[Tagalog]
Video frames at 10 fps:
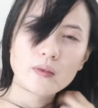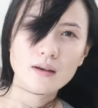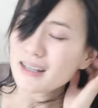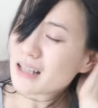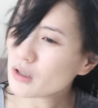
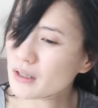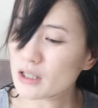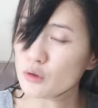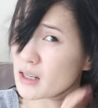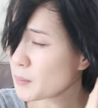parang Liza
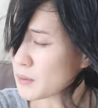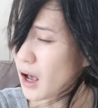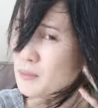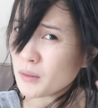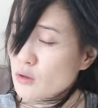
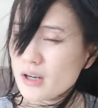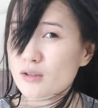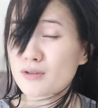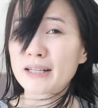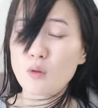Soberano lang.
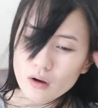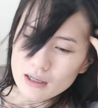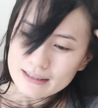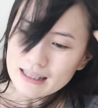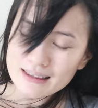Finger
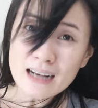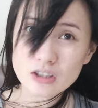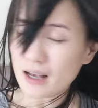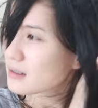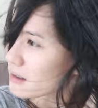
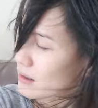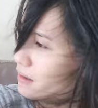comb.